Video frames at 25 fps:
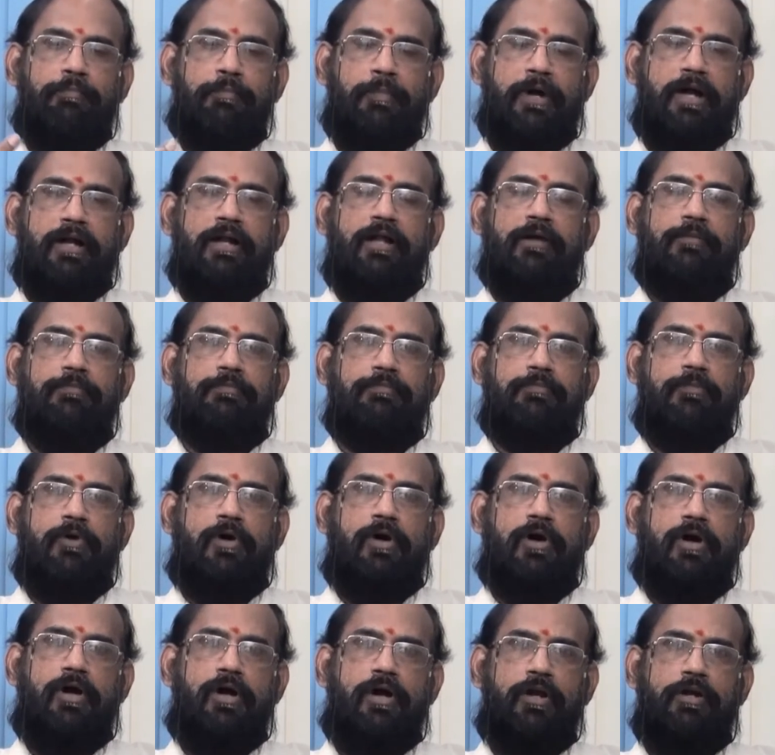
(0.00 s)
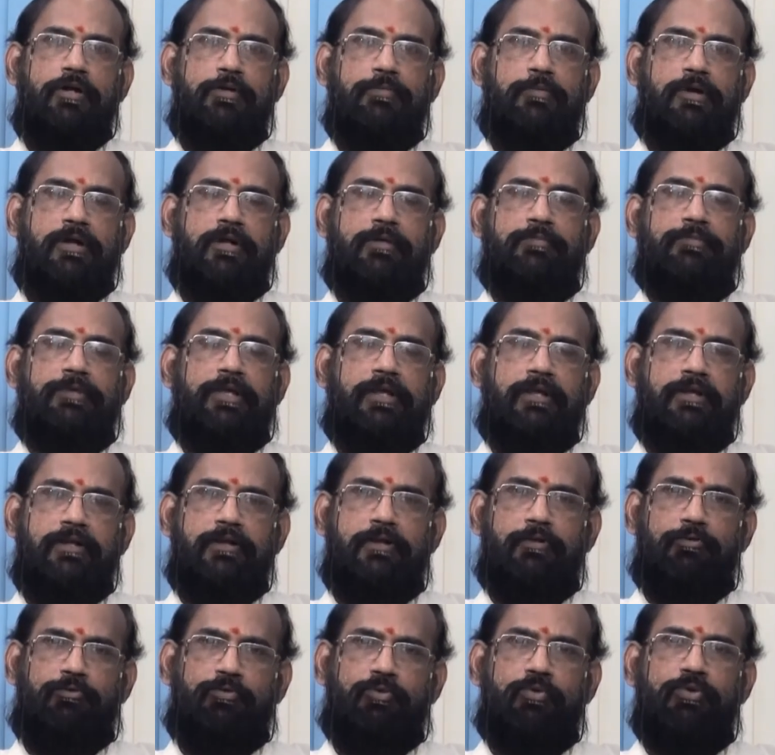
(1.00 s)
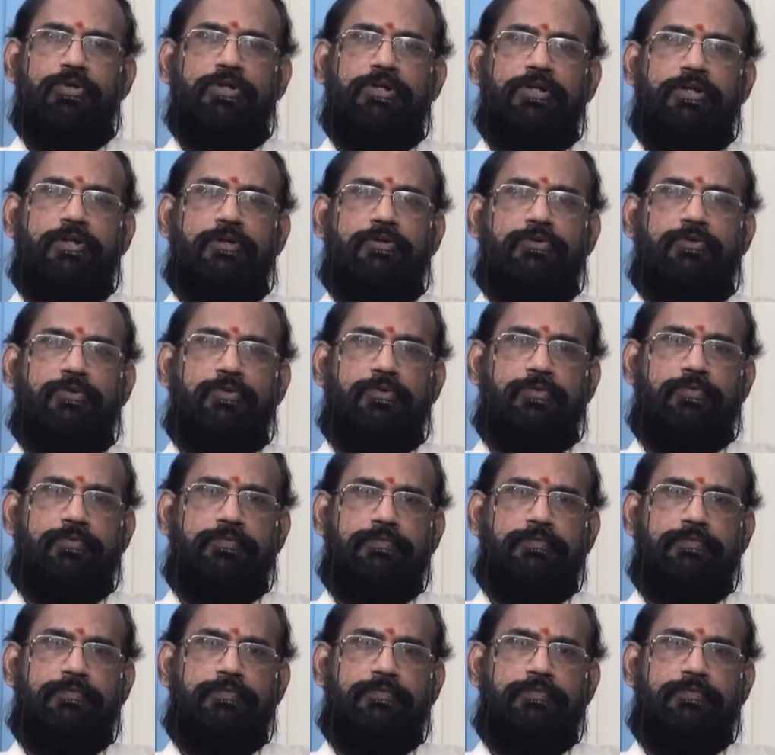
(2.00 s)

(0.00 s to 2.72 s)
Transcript: மனம் ஆழ்மனம் என்ன சொல்லுகிறதோ